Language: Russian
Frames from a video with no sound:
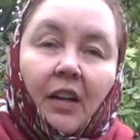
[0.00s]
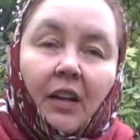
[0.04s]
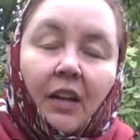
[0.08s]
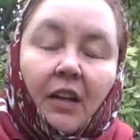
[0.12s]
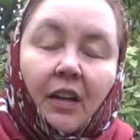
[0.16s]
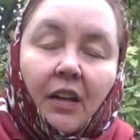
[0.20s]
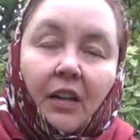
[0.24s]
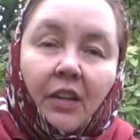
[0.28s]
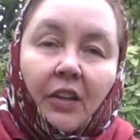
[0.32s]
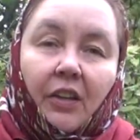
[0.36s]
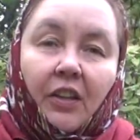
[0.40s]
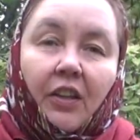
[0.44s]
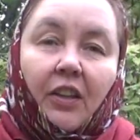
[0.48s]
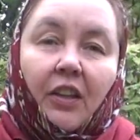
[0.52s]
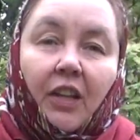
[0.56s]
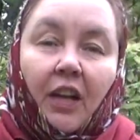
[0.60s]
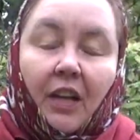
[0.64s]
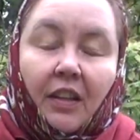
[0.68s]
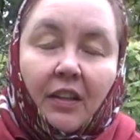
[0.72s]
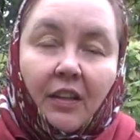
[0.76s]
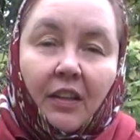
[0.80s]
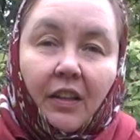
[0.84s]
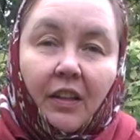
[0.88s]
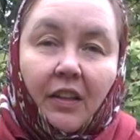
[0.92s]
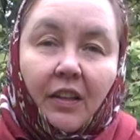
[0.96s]
а, не
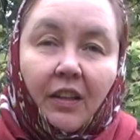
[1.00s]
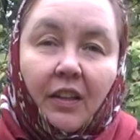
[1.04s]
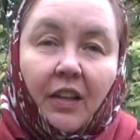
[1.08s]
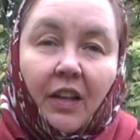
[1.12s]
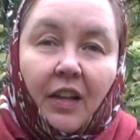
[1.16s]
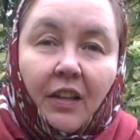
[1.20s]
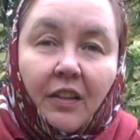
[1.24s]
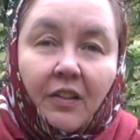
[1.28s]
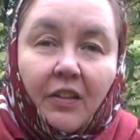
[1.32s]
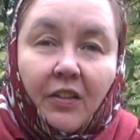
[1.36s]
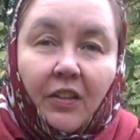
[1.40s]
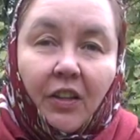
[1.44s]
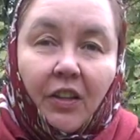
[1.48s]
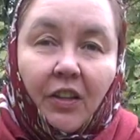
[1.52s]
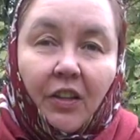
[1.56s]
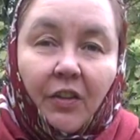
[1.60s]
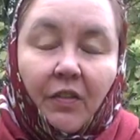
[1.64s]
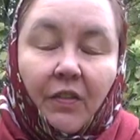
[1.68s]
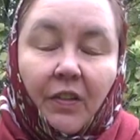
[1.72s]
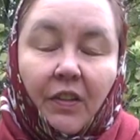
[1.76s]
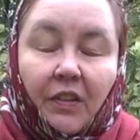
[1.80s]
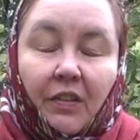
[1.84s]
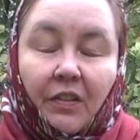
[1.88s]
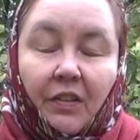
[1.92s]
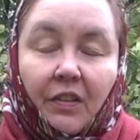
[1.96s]
надо
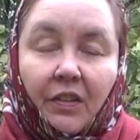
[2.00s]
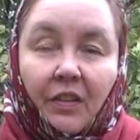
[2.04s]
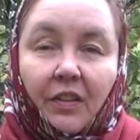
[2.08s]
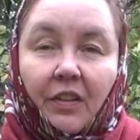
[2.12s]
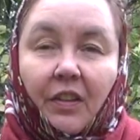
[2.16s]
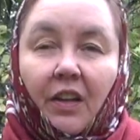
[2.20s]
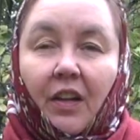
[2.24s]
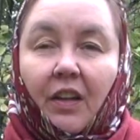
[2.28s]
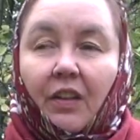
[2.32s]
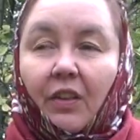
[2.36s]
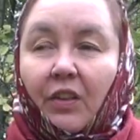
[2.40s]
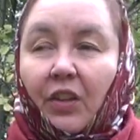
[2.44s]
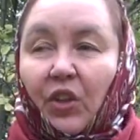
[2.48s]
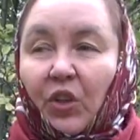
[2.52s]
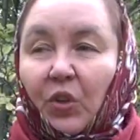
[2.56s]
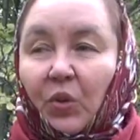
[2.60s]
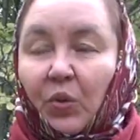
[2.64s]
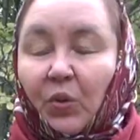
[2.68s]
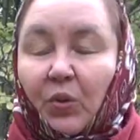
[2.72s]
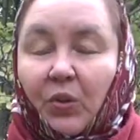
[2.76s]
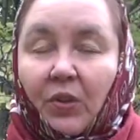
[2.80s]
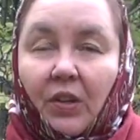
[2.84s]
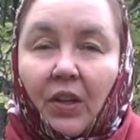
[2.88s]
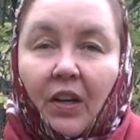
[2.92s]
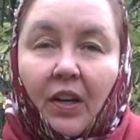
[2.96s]
недооценивать данный
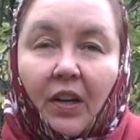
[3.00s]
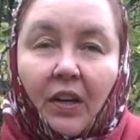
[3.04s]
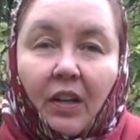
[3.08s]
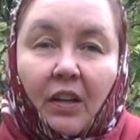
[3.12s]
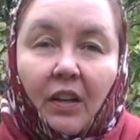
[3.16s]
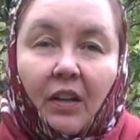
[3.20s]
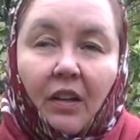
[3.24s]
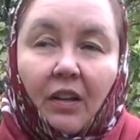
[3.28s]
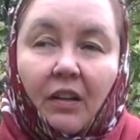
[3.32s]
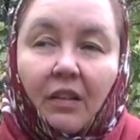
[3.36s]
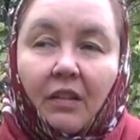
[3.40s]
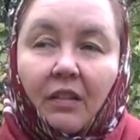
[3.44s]
кустарник,